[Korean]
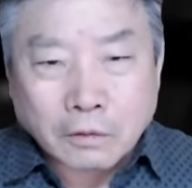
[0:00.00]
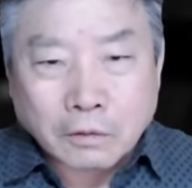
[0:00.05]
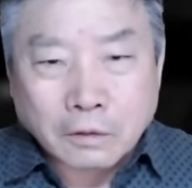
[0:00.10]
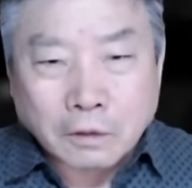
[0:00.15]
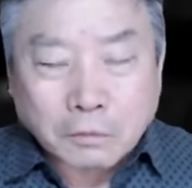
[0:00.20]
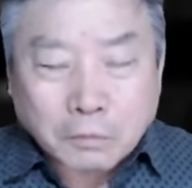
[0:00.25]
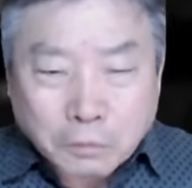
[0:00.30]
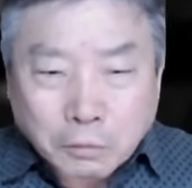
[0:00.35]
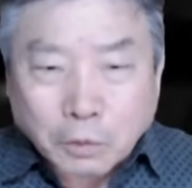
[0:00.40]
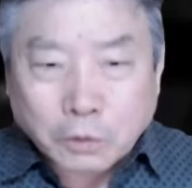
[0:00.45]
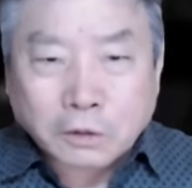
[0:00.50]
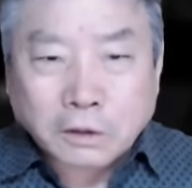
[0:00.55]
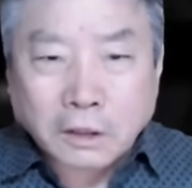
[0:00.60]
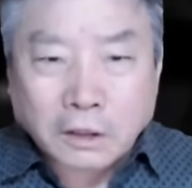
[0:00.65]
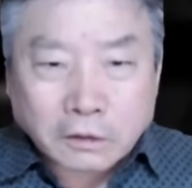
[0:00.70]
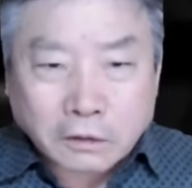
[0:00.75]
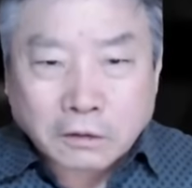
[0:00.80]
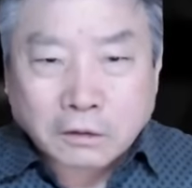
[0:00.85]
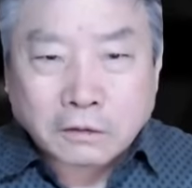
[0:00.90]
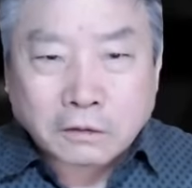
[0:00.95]
여러분
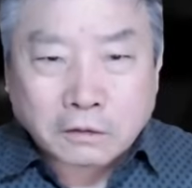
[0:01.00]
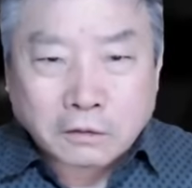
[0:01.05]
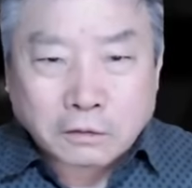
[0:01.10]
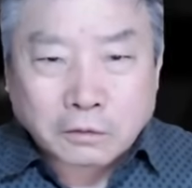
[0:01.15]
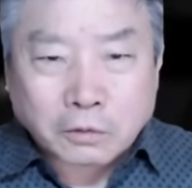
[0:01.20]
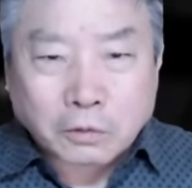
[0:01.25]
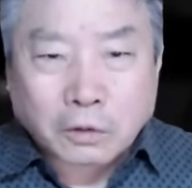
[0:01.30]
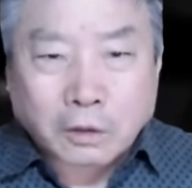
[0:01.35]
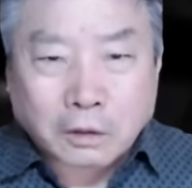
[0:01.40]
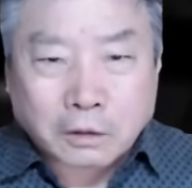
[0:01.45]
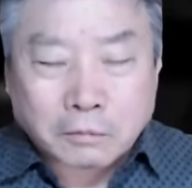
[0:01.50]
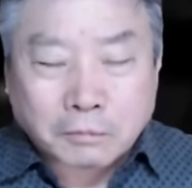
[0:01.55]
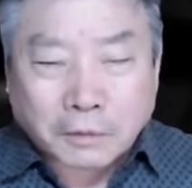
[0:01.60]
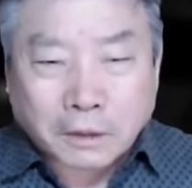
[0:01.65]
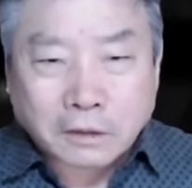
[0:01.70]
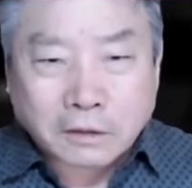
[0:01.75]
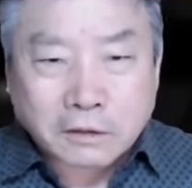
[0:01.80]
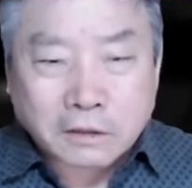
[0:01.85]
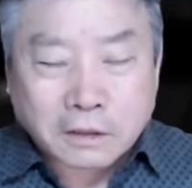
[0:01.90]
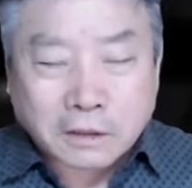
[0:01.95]
보시기 어떤 쪽이
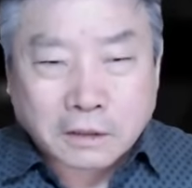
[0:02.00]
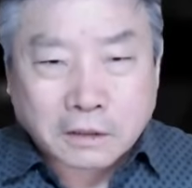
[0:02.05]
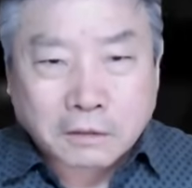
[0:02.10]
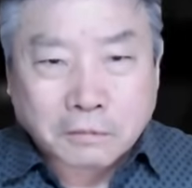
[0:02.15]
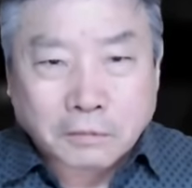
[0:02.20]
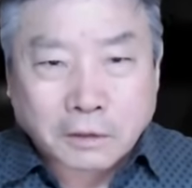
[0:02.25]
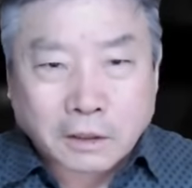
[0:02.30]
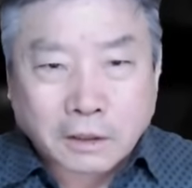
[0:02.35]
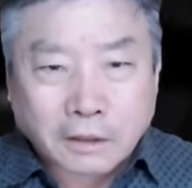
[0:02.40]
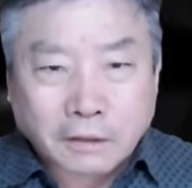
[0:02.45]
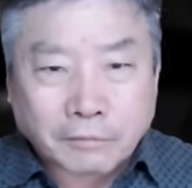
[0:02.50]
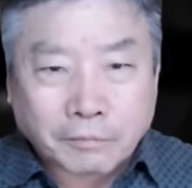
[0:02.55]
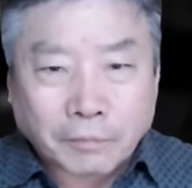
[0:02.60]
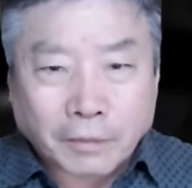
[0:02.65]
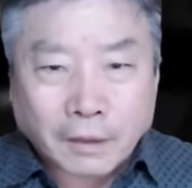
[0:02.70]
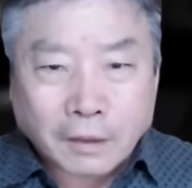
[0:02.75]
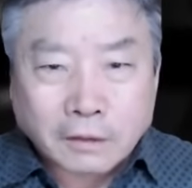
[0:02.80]
맞는 것 같습니까?